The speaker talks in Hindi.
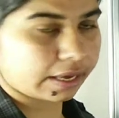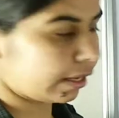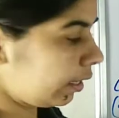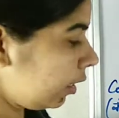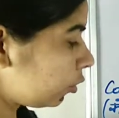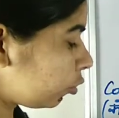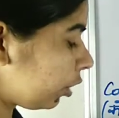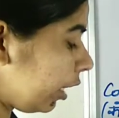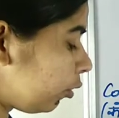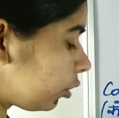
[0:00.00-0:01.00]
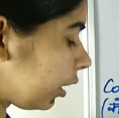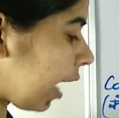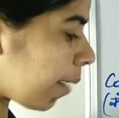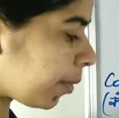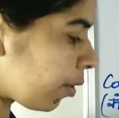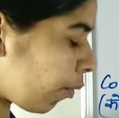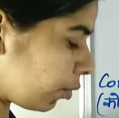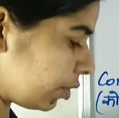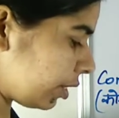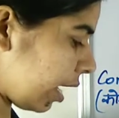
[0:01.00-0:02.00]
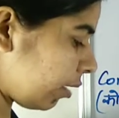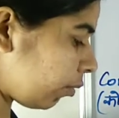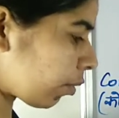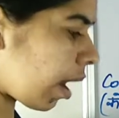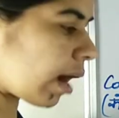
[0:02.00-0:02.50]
है तो ये होते हैं यहाँ पे ओइडिया और